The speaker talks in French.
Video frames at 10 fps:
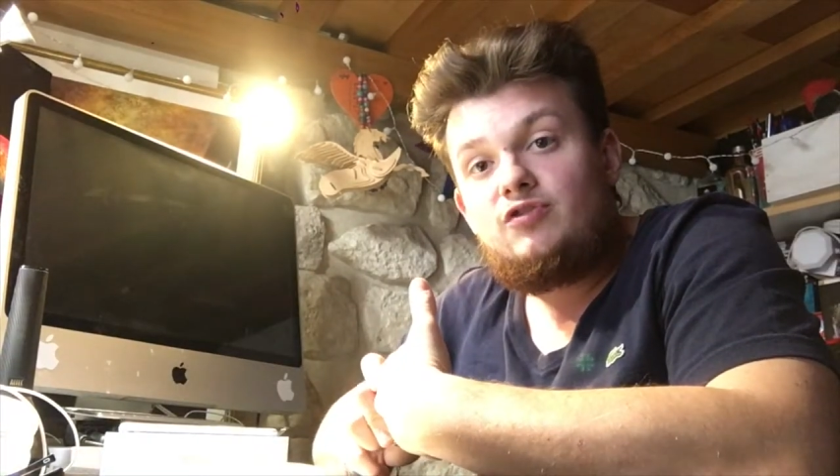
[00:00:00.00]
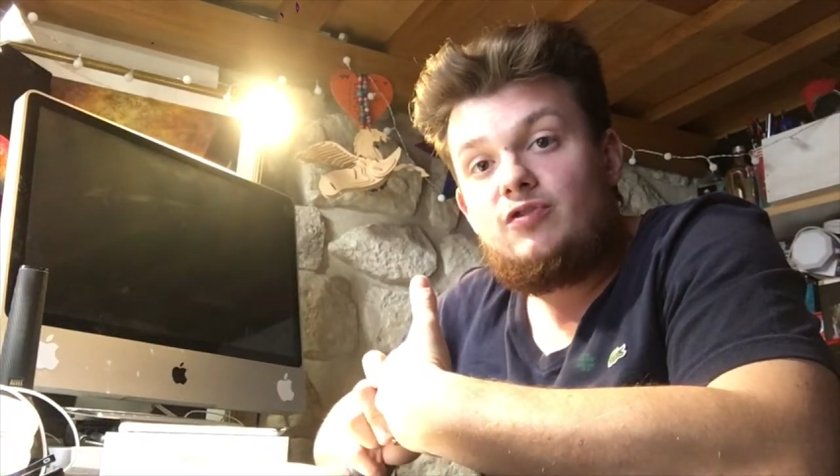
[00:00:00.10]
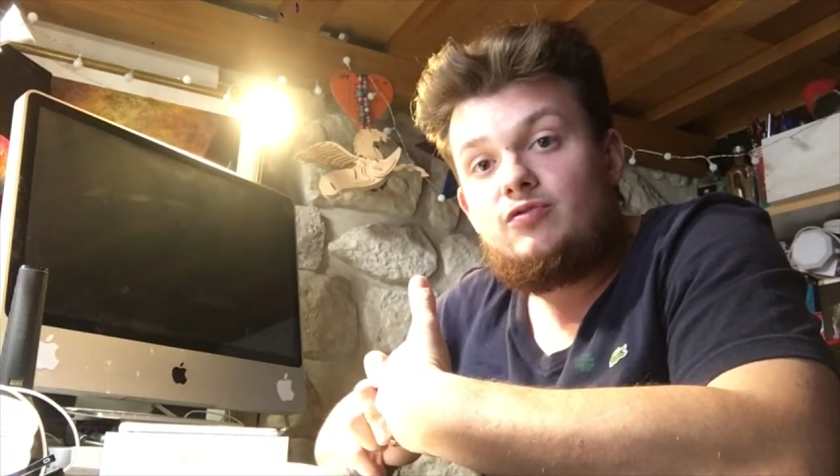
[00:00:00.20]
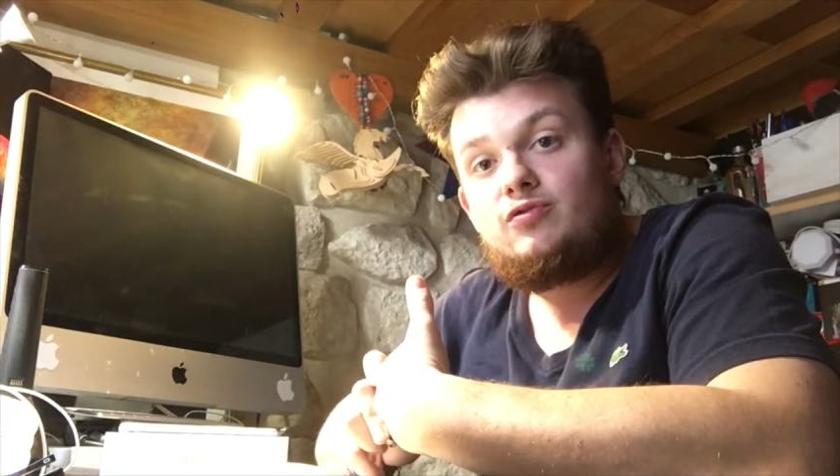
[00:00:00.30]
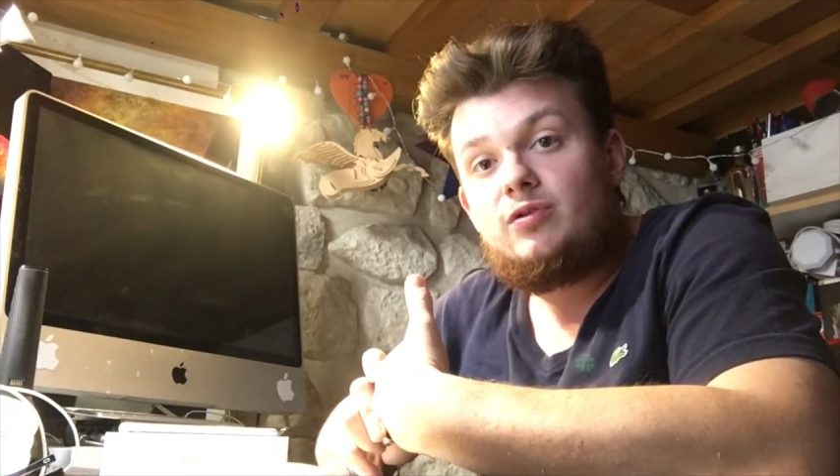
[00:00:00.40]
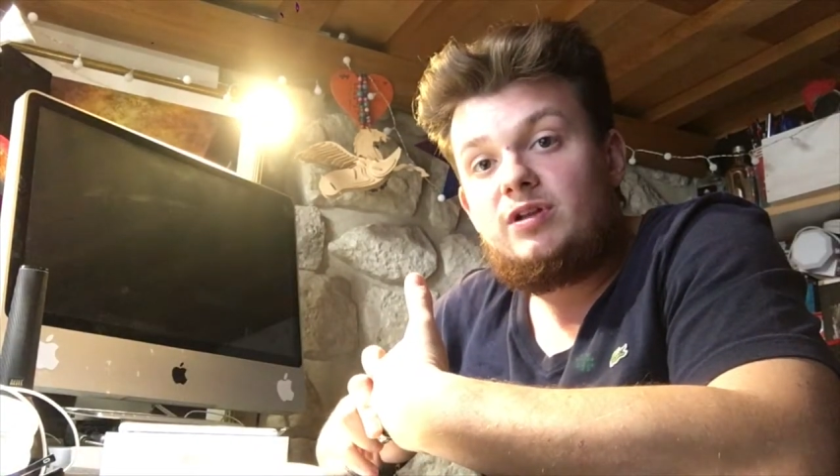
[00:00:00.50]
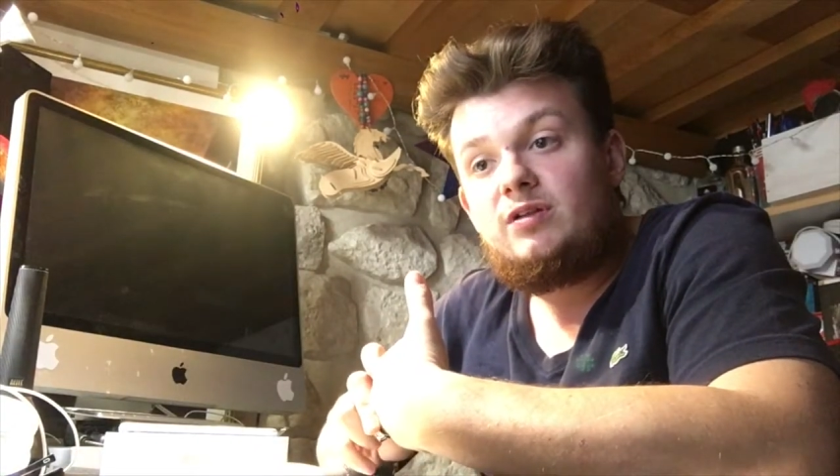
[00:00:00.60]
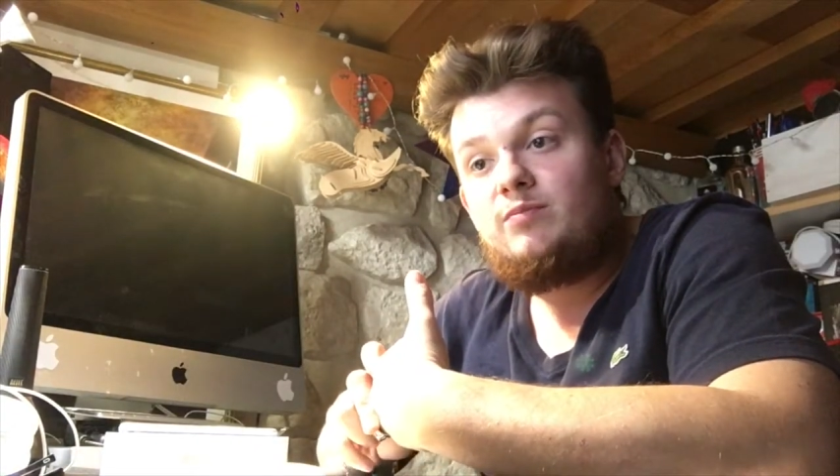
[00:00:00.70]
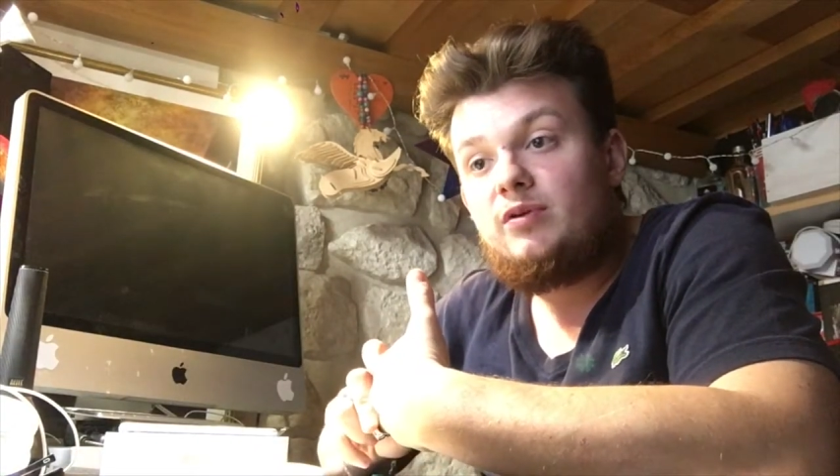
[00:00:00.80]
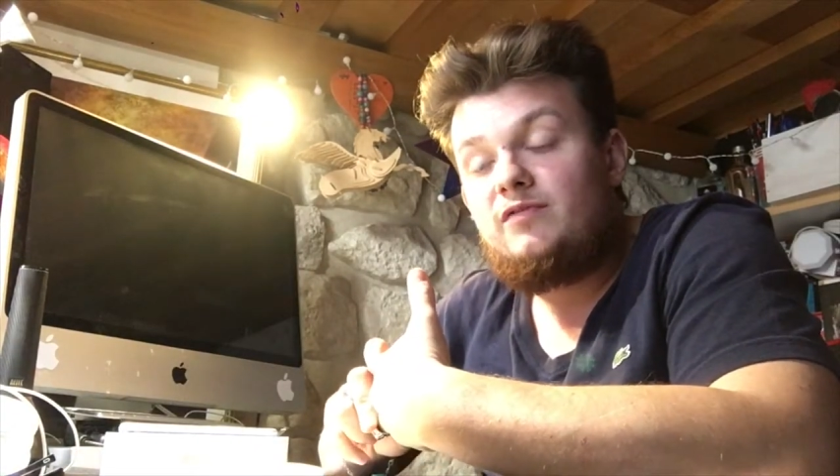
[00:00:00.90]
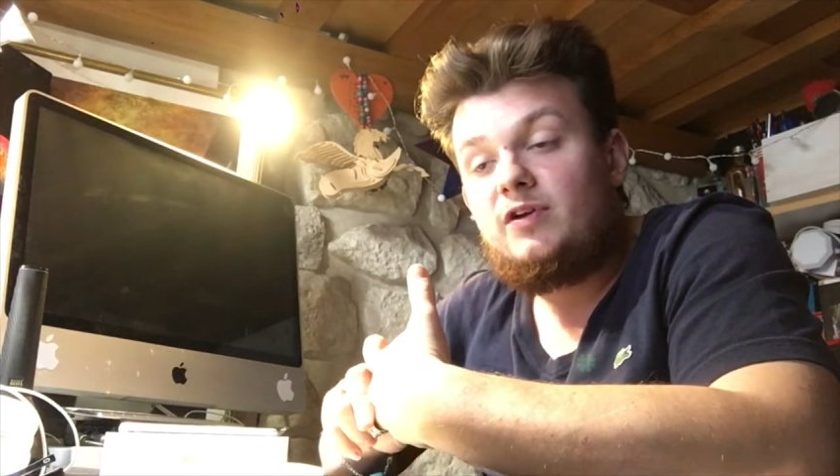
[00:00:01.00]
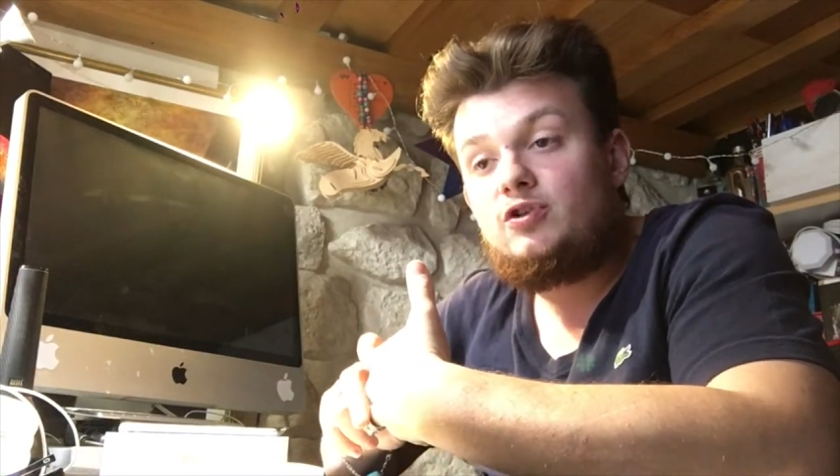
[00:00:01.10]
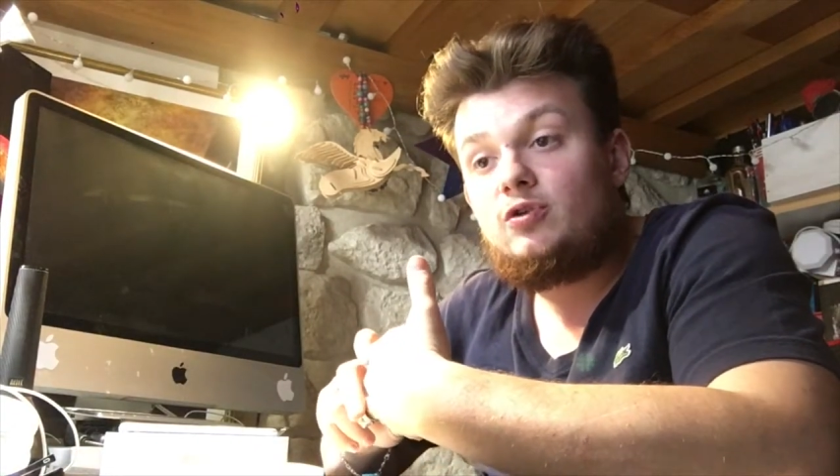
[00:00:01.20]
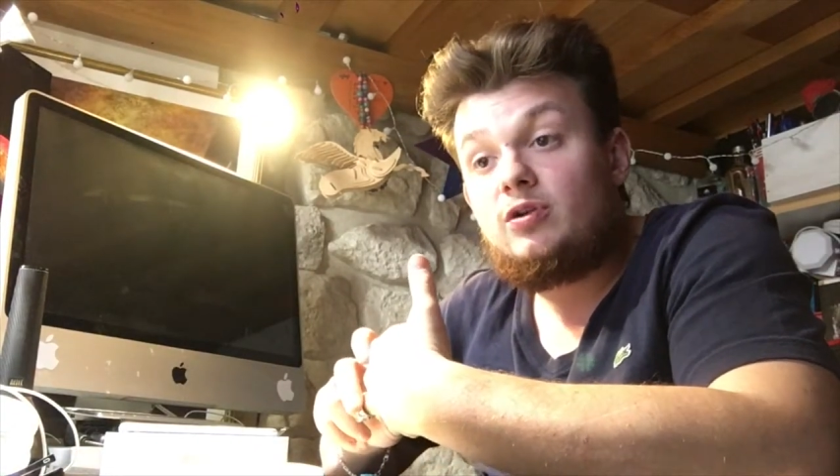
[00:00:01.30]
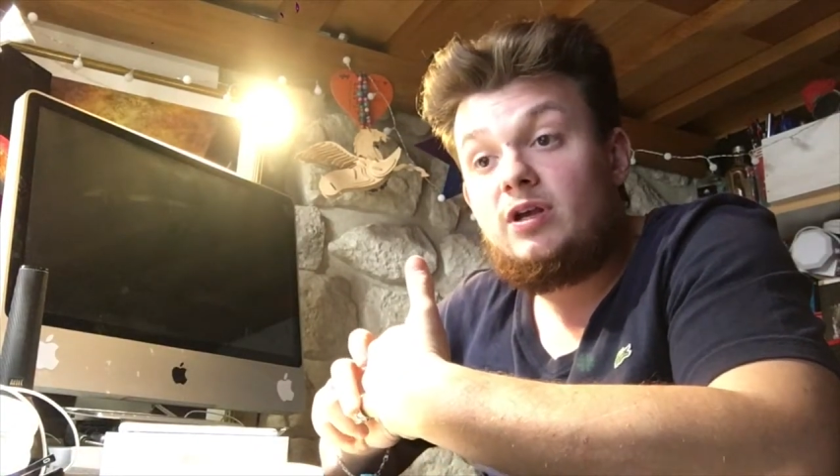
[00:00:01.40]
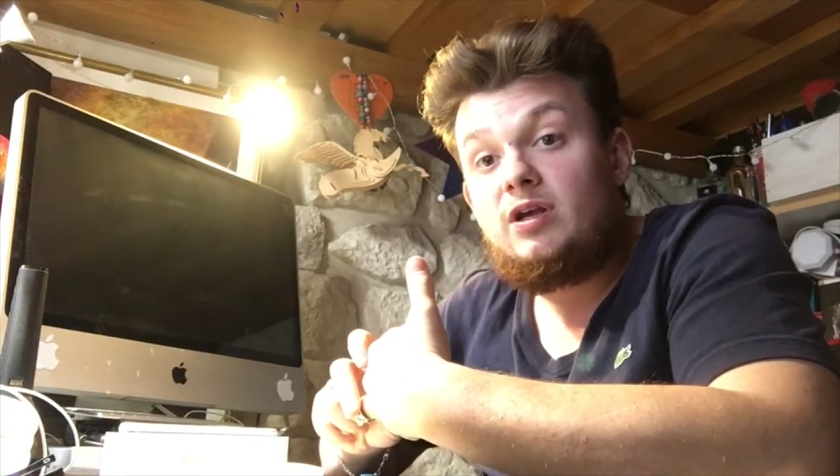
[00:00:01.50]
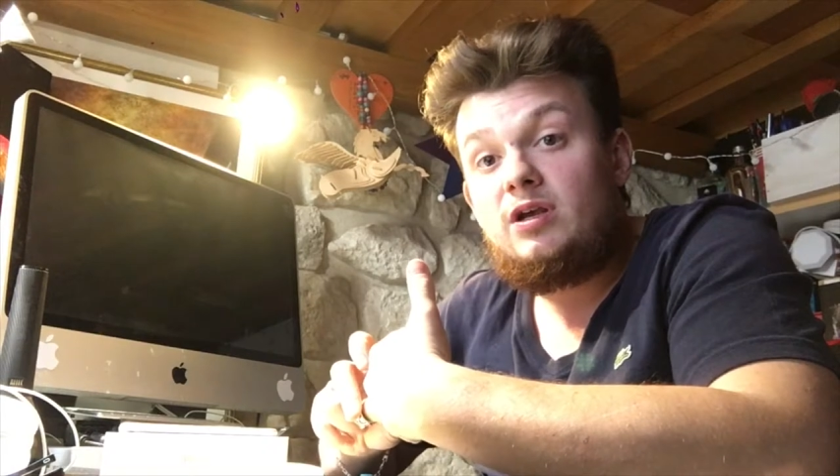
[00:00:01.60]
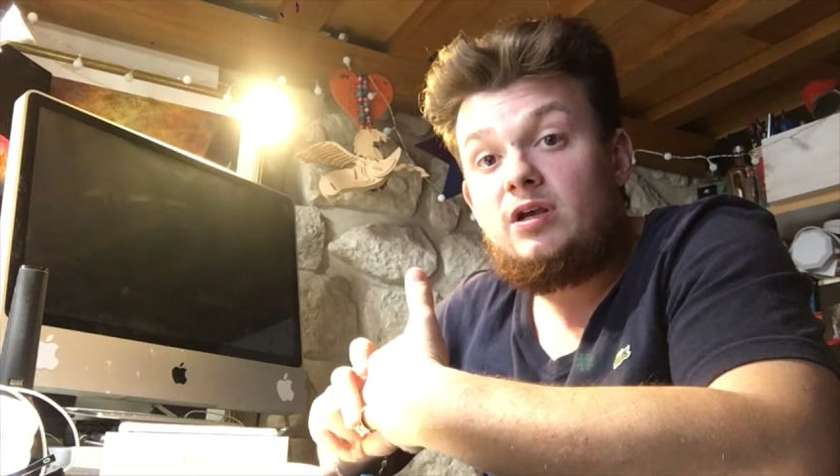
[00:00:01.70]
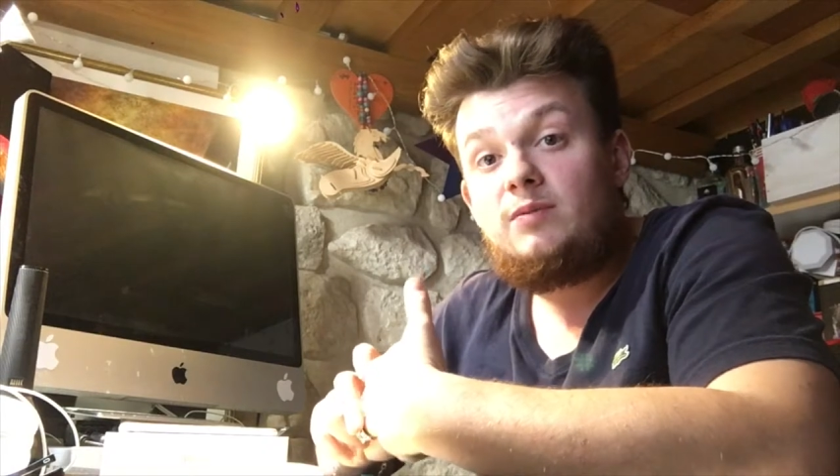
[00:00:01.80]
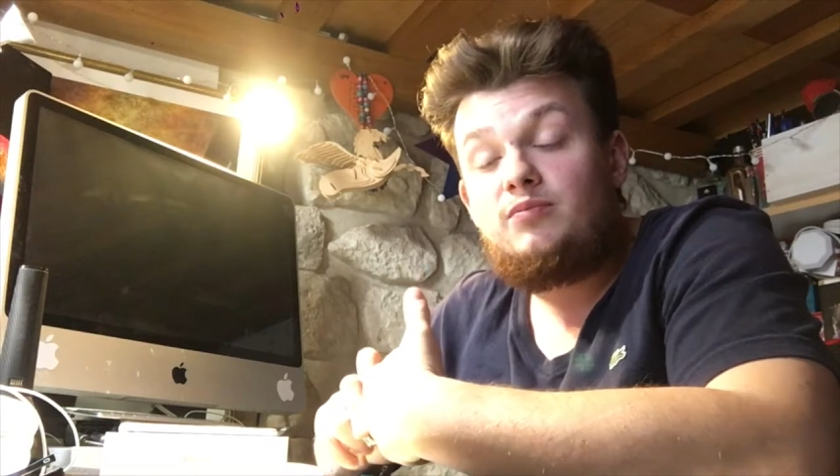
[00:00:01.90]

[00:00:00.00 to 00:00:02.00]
je vais vous souhaiter une bonne fin de journée,